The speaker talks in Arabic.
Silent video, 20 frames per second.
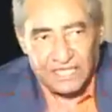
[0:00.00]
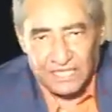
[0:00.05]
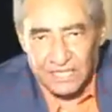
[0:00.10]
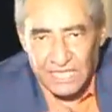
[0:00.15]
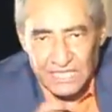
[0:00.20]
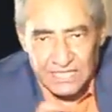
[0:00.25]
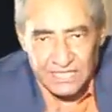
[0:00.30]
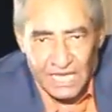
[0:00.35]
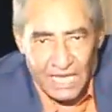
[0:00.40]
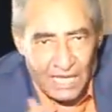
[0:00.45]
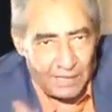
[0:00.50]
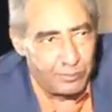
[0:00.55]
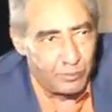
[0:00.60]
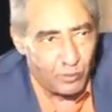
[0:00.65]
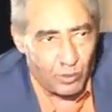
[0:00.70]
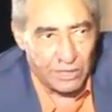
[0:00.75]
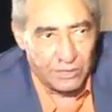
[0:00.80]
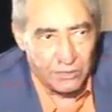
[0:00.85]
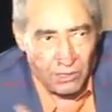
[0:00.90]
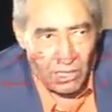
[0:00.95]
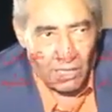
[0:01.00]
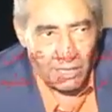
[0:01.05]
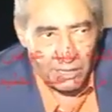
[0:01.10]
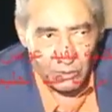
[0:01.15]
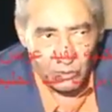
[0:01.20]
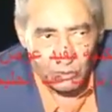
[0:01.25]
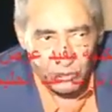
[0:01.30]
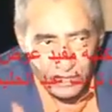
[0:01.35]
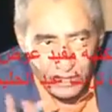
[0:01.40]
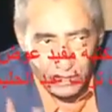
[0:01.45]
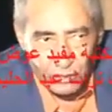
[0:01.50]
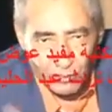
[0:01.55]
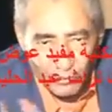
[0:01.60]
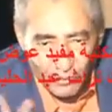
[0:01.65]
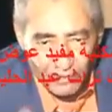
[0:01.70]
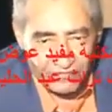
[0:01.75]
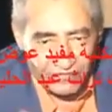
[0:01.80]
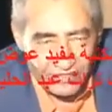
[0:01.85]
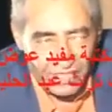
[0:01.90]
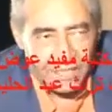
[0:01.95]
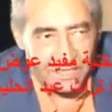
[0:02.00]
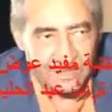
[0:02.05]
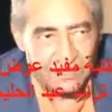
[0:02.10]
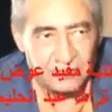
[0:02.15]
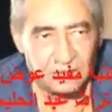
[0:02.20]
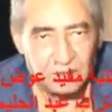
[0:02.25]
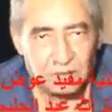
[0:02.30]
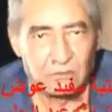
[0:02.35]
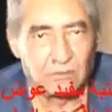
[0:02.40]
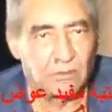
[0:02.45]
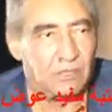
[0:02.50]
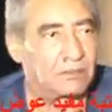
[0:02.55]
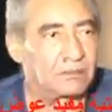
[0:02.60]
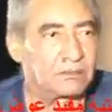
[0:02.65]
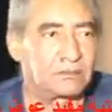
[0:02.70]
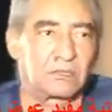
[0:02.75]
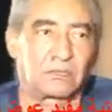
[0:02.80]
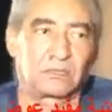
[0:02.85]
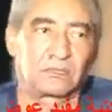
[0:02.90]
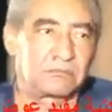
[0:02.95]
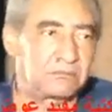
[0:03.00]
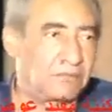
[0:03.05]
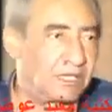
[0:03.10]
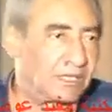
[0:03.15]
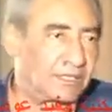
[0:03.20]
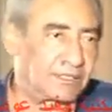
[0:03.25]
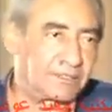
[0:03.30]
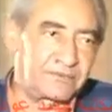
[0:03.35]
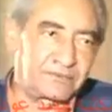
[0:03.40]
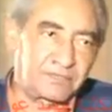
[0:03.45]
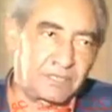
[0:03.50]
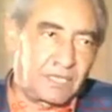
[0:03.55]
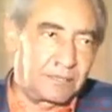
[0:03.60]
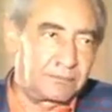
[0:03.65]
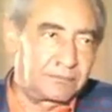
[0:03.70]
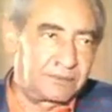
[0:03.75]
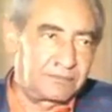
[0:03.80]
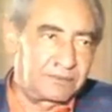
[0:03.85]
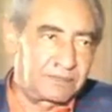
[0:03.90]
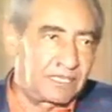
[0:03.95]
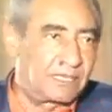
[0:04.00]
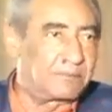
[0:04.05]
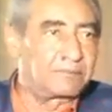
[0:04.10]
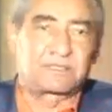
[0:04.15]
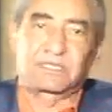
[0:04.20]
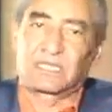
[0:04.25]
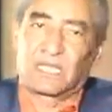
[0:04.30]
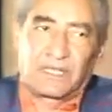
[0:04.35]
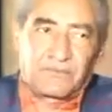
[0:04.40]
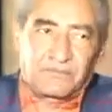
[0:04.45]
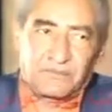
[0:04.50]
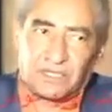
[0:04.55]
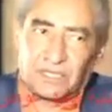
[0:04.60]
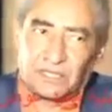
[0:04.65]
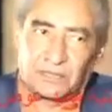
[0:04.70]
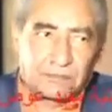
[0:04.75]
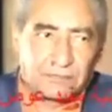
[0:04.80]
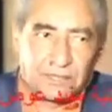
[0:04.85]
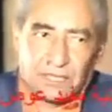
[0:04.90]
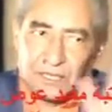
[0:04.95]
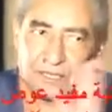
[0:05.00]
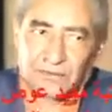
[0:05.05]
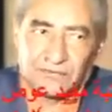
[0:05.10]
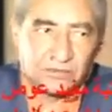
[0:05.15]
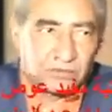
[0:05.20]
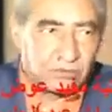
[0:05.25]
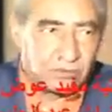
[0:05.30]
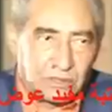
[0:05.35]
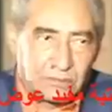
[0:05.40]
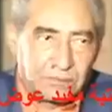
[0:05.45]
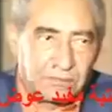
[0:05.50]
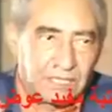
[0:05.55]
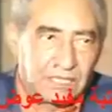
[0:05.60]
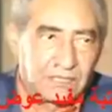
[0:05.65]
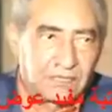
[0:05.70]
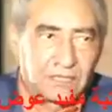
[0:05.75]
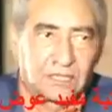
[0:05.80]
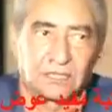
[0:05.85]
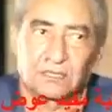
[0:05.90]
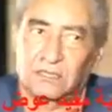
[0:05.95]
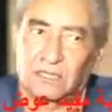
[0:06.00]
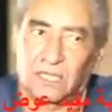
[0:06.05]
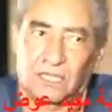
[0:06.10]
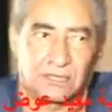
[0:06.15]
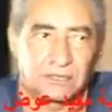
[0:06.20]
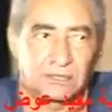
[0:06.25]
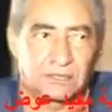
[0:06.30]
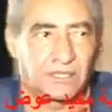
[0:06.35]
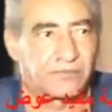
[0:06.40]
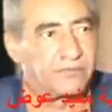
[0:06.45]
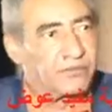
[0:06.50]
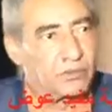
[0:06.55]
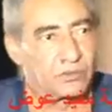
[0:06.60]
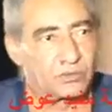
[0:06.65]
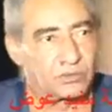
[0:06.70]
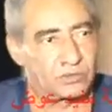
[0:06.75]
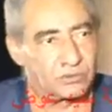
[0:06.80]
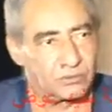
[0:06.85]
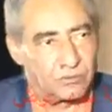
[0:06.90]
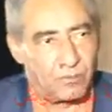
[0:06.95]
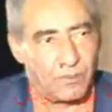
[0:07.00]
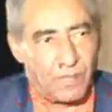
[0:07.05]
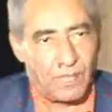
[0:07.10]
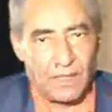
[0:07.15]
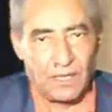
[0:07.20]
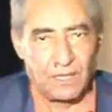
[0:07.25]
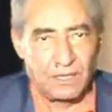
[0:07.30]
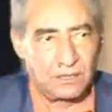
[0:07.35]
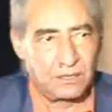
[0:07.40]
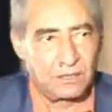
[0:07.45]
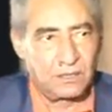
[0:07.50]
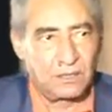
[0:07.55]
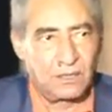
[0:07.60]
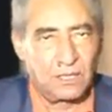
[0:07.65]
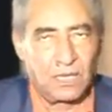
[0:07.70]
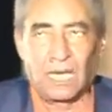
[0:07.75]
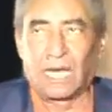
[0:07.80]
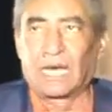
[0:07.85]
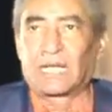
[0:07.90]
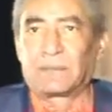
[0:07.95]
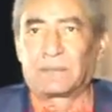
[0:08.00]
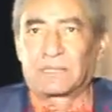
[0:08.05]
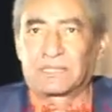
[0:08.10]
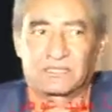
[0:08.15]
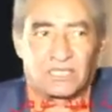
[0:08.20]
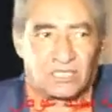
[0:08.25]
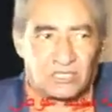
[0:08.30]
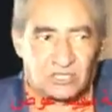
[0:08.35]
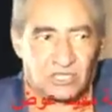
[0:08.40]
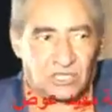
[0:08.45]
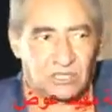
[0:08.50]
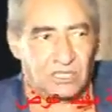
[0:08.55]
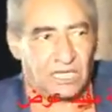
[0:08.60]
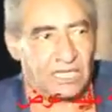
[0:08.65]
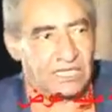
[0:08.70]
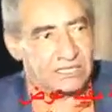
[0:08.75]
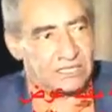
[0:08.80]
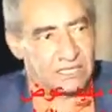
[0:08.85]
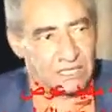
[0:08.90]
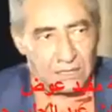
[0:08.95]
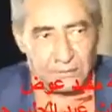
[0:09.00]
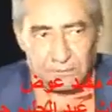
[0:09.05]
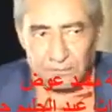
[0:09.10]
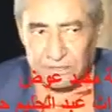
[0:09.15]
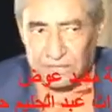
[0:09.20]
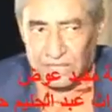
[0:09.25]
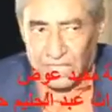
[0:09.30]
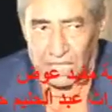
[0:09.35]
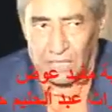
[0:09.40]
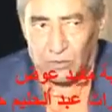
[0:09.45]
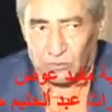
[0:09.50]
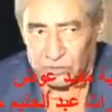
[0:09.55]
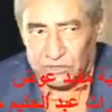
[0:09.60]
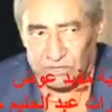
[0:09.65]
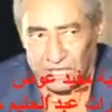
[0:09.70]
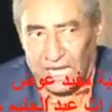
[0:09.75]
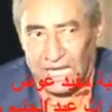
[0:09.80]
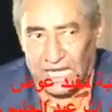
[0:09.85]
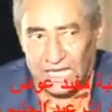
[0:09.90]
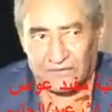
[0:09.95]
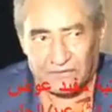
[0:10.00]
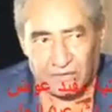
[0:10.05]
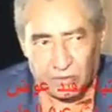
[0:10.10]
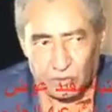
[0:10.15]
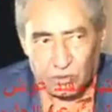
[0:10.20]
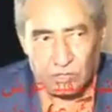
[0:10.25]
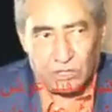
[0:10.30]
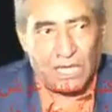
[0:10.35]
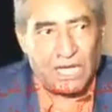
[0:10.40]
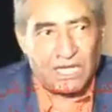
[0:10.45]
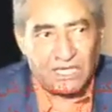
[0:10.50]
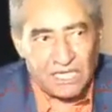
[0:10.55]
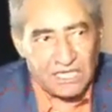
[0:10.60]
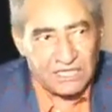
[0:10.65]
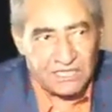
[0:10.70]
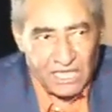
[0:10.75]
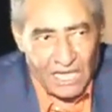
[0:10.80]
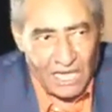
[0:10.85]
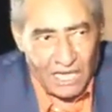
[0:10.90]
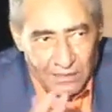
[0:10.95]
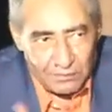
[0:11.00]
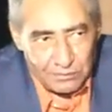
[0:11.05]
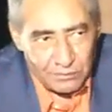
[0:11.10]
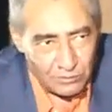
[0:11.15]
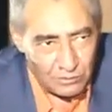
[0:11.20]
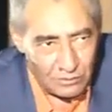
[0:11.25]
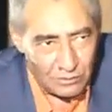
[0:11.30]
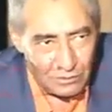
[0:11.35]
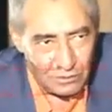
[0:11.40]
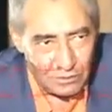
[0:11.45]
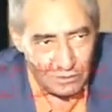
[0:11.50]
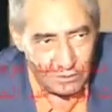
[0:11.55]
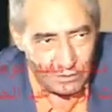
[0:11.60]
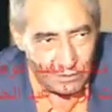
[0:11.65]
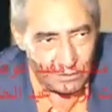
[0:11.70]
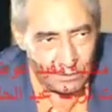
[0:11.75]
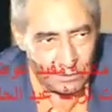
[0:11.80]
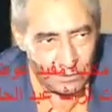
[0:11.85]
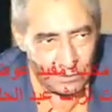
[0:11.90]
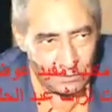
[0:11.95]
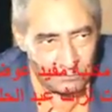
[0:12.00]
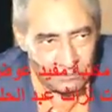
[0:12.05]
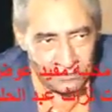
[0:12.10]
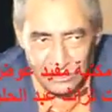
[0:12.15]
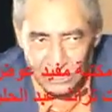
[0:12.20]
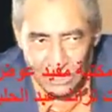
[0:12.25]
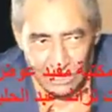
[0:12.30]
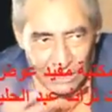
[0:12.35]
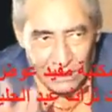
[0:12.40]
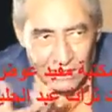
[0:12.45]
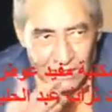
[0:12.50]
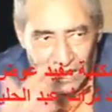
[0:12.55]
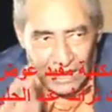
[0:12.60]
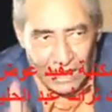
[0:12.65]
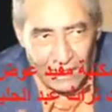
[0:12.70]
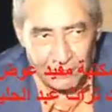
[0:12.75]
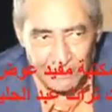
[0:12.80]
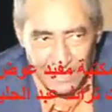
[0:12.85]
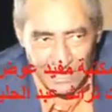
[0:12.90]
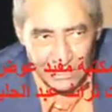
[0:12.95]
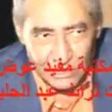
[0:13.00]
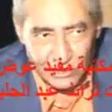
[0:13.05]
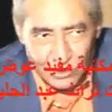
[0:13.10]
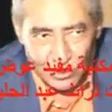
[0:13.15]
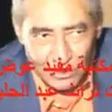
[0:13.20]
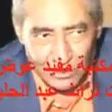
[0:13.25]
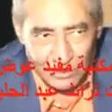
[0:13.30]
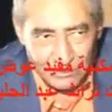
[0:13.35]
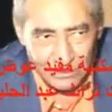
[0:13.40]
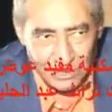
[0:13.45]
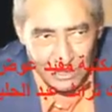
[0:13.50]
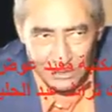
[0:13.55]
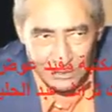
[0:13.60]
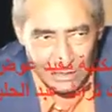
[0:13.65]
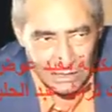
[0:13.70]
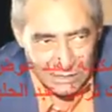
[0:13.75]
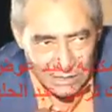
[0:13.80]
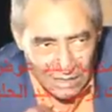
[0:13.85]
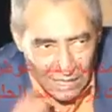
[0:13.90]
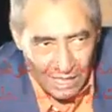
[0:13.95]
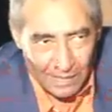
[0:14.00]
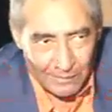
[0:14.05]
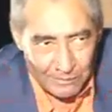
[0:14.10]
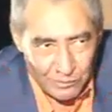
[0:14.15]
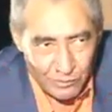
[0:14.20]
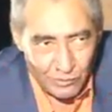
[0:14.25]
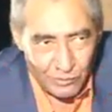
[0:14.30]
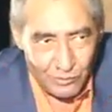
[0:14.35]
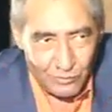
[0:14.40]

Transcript: انا صاحبه والله قولي لي هو فين ما اعرفش حبيبي ده مسافر انا ما اعرفش مالي اطلع انت فوق شوف انا ما اقدرش اطلع السلم بتاعه انت عارف اقول ليه انا صاحبه مش انا اللي حبسته انا انا صاحبه